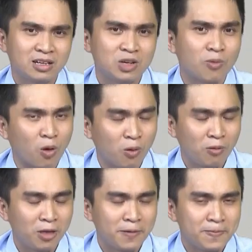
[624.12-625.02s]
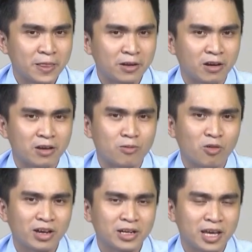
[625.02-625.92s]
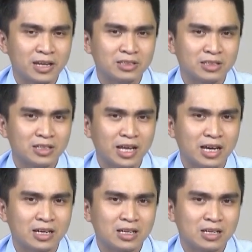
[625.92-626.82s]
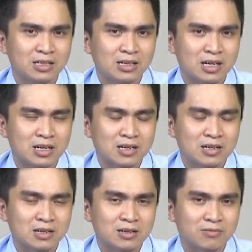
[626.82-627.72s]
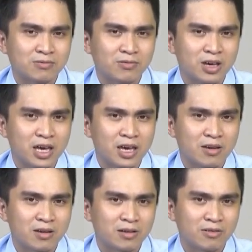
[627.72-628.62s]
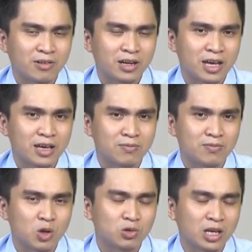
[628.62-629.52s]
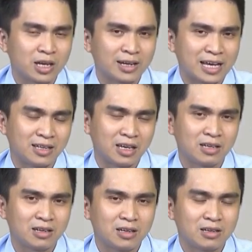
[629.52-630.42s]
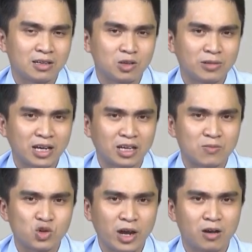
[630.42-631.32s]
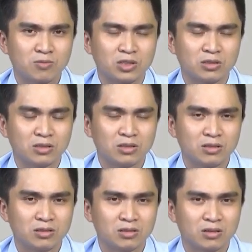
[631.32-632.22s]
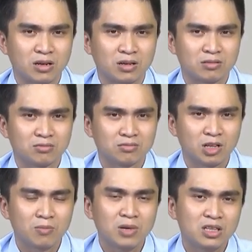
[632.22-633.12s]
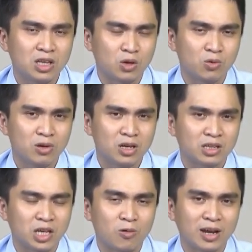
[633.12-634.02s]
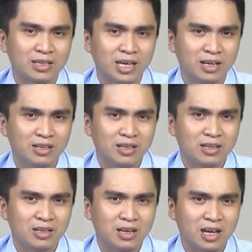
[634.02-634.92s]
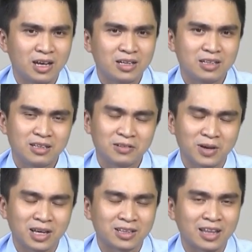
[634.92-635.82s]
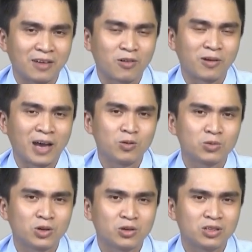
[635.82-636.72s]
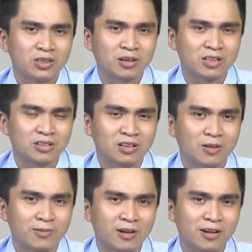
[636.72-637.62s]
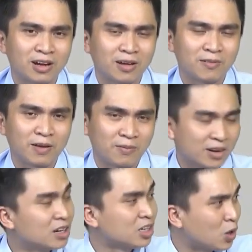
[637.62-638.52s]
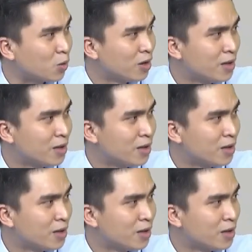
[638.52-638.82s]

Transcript: à, đi mổ rồi một vấn đề nữa là à, về vấn đề tiểu tiện đại tiện là chúng ta kiểm soát không được à, nó bí tiểu tiểu lắc nhắc à, nhưng mà tại phòng khám chúng tôi những cái trường hợp đó là gặp rất là nhiều